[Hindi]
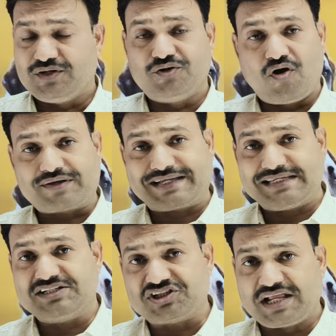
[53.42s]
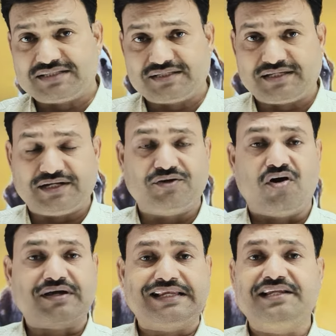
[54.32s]
डॉग कैनल चलाते हैं
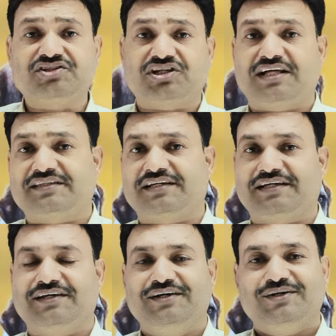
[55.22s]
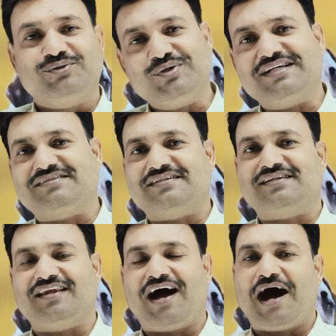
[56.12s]
डॉग क्लिनिक चलाते हैं तो ये
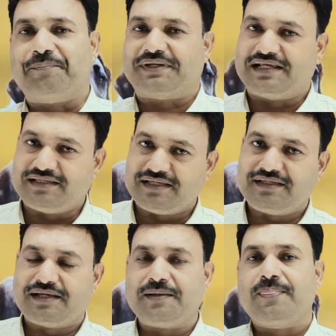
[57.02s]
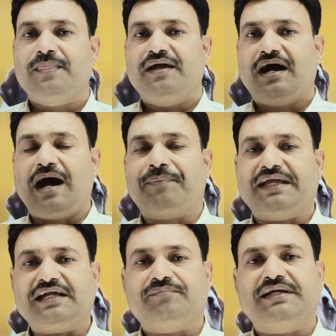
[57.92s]
सेशन आपके लिए ही है आप
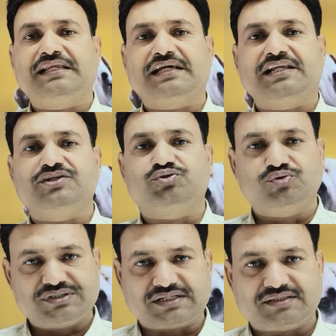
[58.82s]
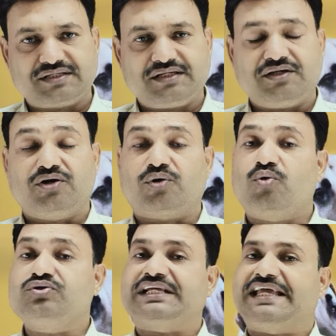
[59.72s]
एक महीने के लिए जुड़ सकते हैं
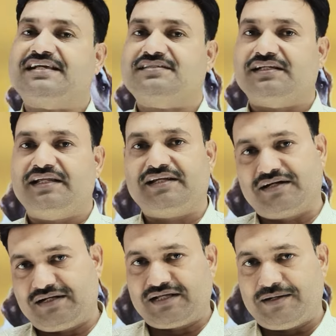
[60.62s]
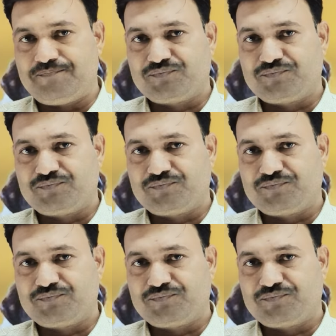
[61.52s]
रोज़ एक से डेढ़ घंटा